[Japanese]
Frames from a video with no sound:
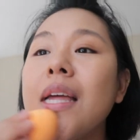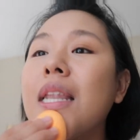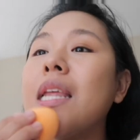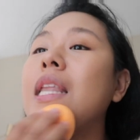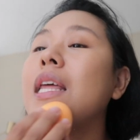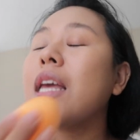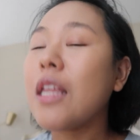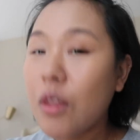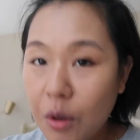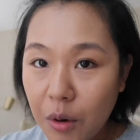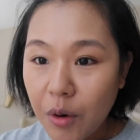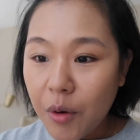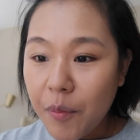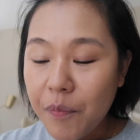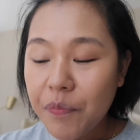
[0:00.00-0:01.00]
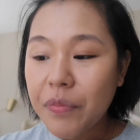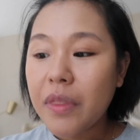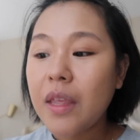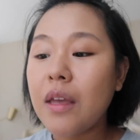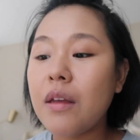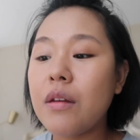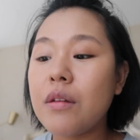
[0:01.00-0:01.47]
なんだけど
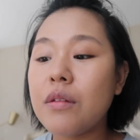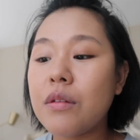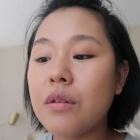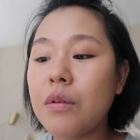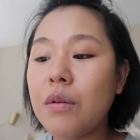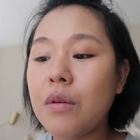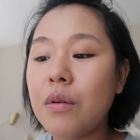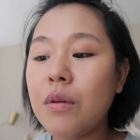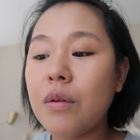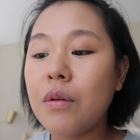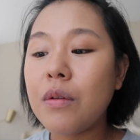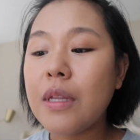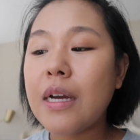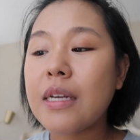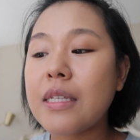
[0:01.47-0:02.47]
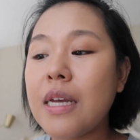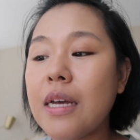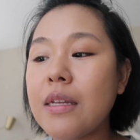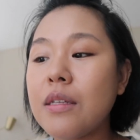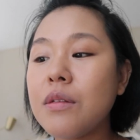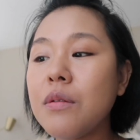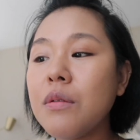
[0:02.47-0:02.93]
なんか
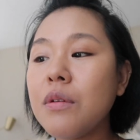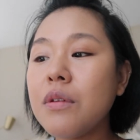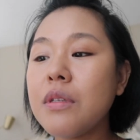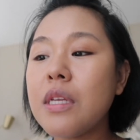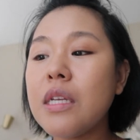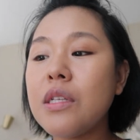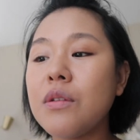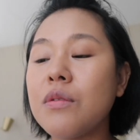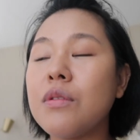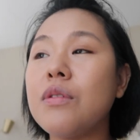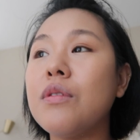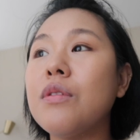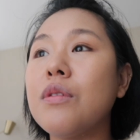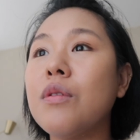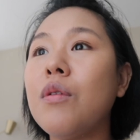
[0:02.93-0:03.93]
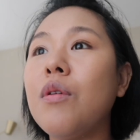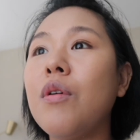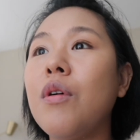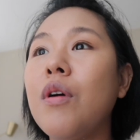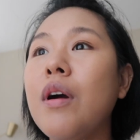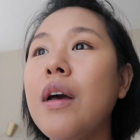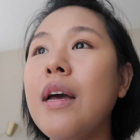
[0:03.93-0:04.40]
さ、そういうセッションする
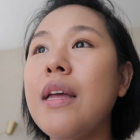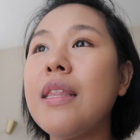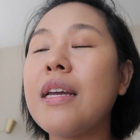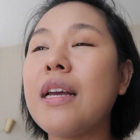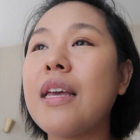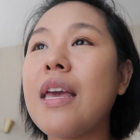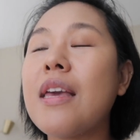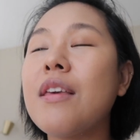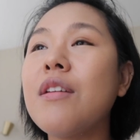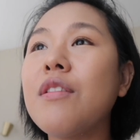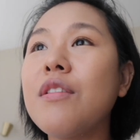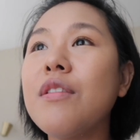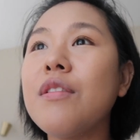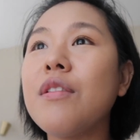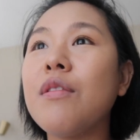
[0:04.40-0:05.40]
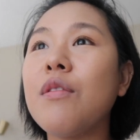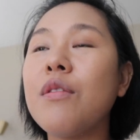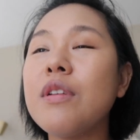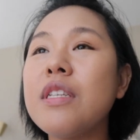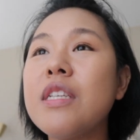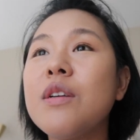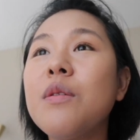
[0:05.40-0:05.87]
と、なんか結局
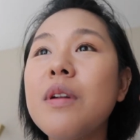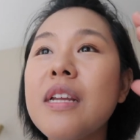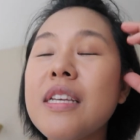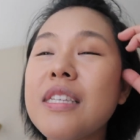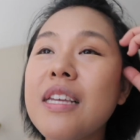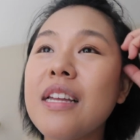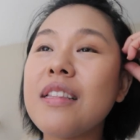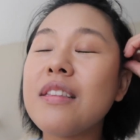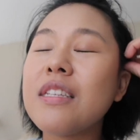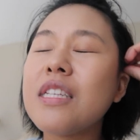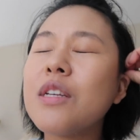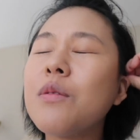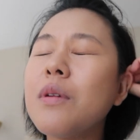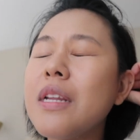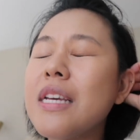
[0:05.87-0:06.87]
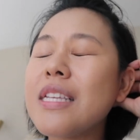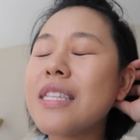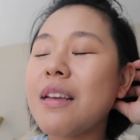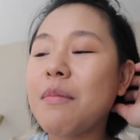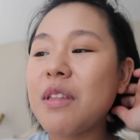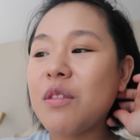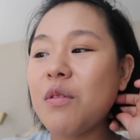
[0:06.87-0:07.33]
守護霊
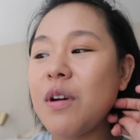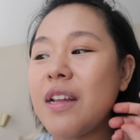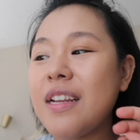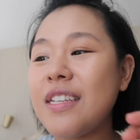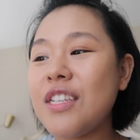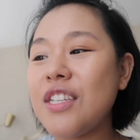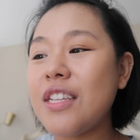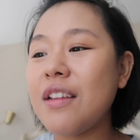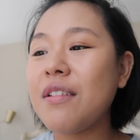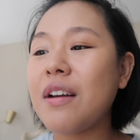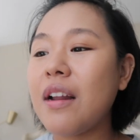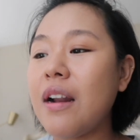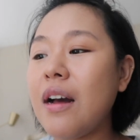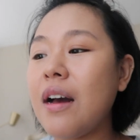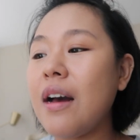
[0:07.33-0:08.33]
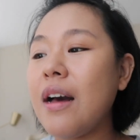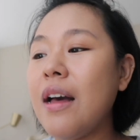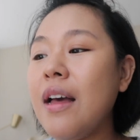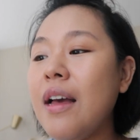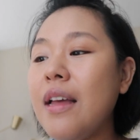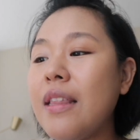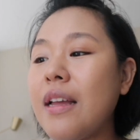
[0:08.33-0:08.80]
様とお話ししてるから、
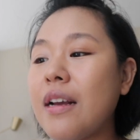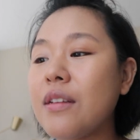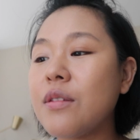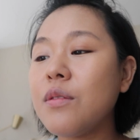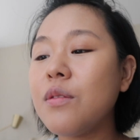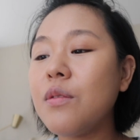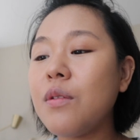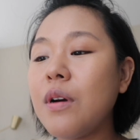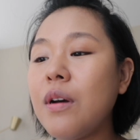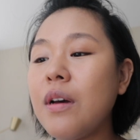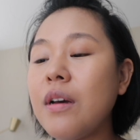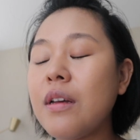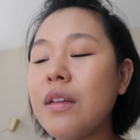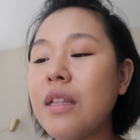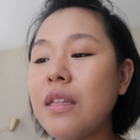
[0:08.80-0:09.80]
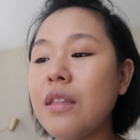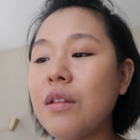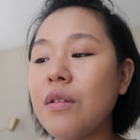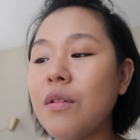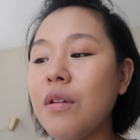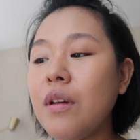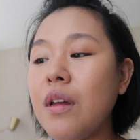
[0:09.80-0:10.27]
なんかそのなんてい
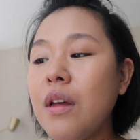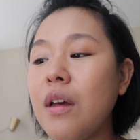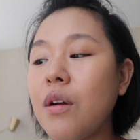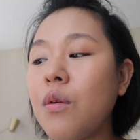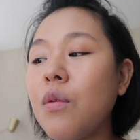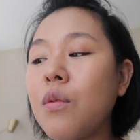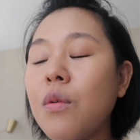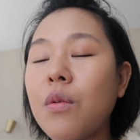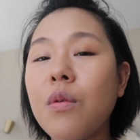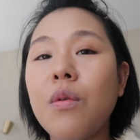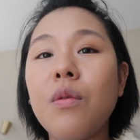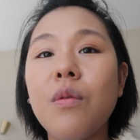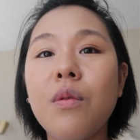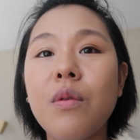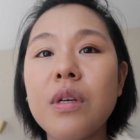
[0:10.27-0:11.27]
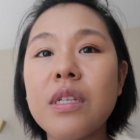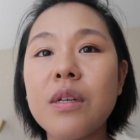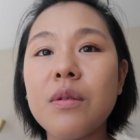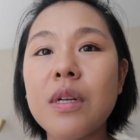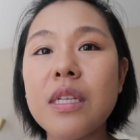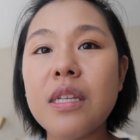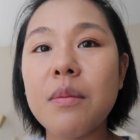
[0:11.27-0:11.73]
うの、こう
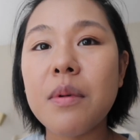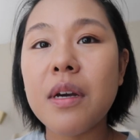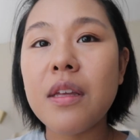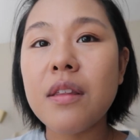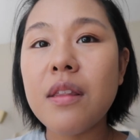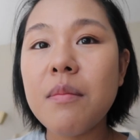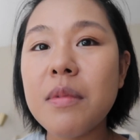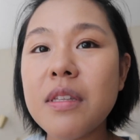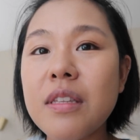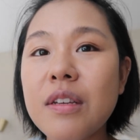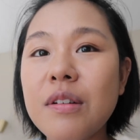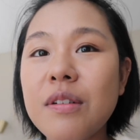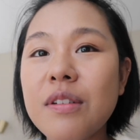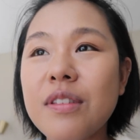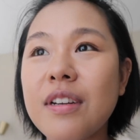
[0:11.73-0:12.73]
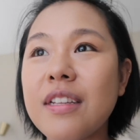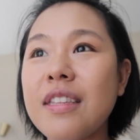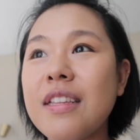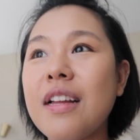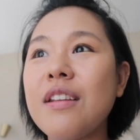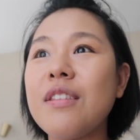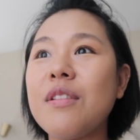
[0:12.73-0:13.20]
守護霊様が言ってますよとかっ
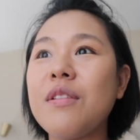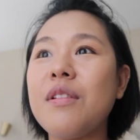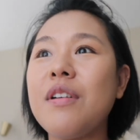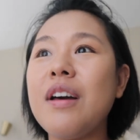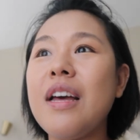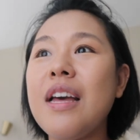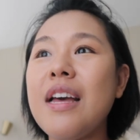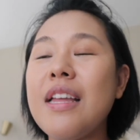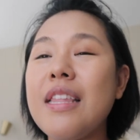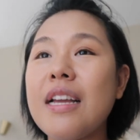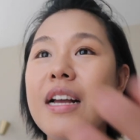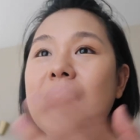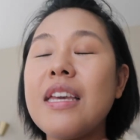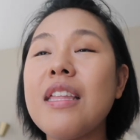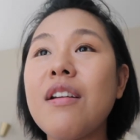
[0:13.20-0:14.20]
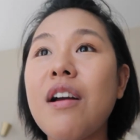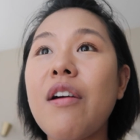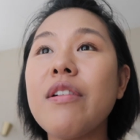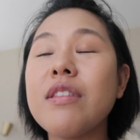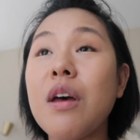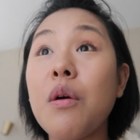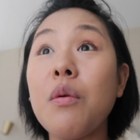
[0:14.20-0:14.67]
てなると、なんか聞いてる
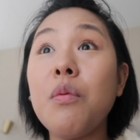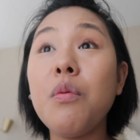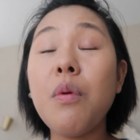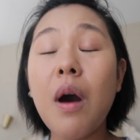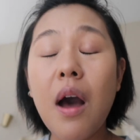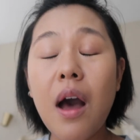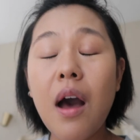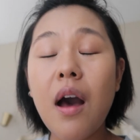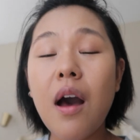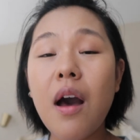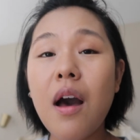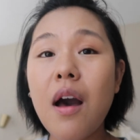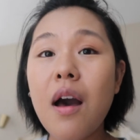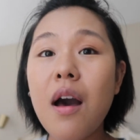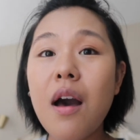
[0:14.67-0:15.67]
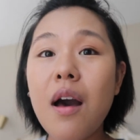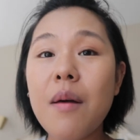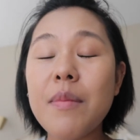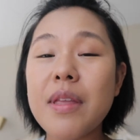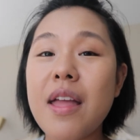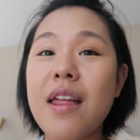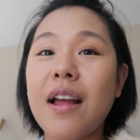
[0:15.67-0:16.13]
側はさ、う
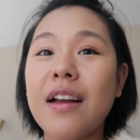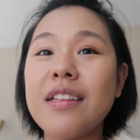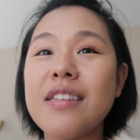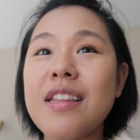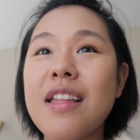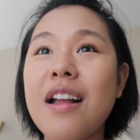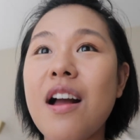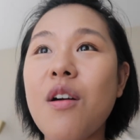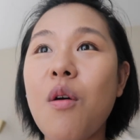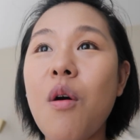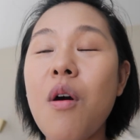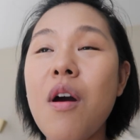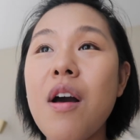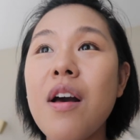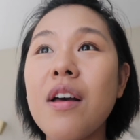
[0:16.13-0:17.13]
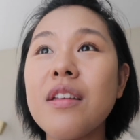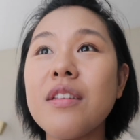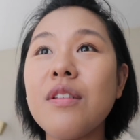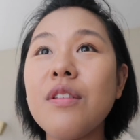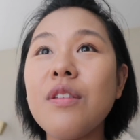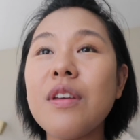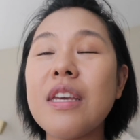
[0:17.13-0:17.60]
わーみたいな感じで、なんかこう
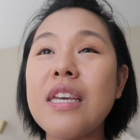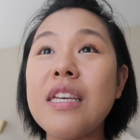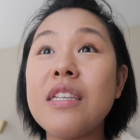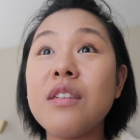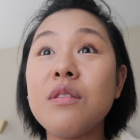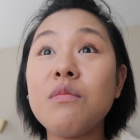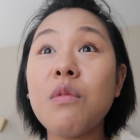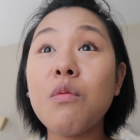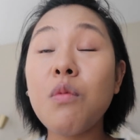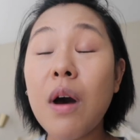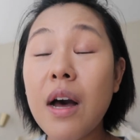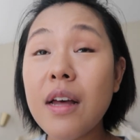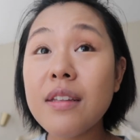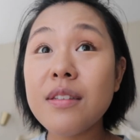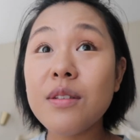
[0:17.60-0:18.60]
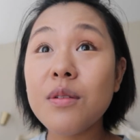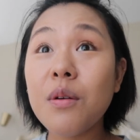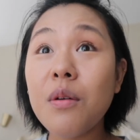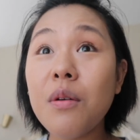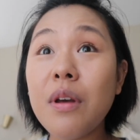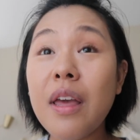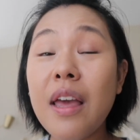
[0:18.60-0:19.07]
その時一瞬もわーす
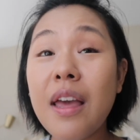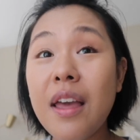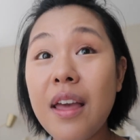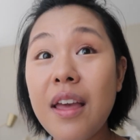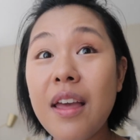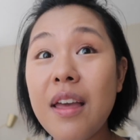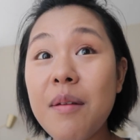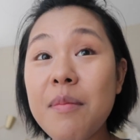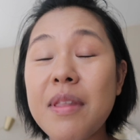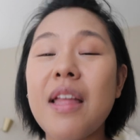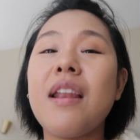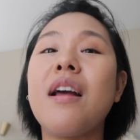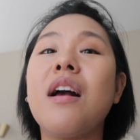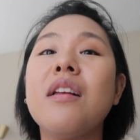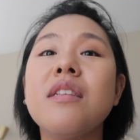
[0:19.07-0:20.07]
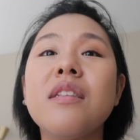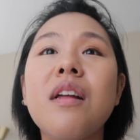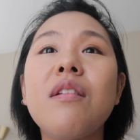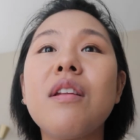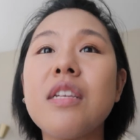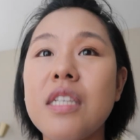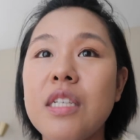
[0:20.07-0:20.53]
ごいみたいな感じに
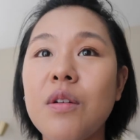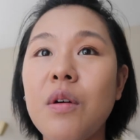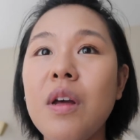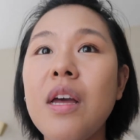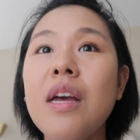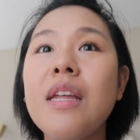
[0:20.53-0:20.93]
なるらしいの。